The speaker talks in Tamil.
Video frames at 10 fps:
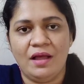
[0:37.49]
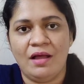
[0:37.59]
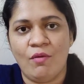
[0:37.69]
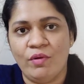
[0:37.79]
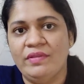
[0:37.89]

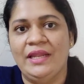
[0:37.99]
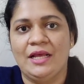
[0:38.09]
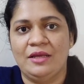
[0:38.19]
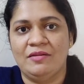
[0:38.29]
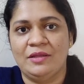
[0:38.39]
அவங்க வந்து
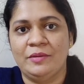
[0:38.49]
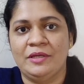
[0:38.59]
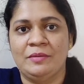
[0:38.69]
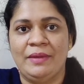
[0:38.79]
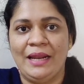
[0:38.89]
எனக்கு வந்து
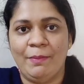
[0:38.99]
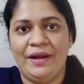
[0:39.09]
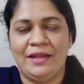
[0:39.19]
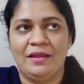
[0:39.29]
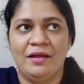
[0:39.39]
மெயில்
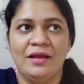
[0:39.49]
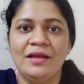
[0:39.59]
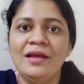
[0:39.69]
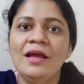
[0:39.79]
பண்ணியிருந்தாங்க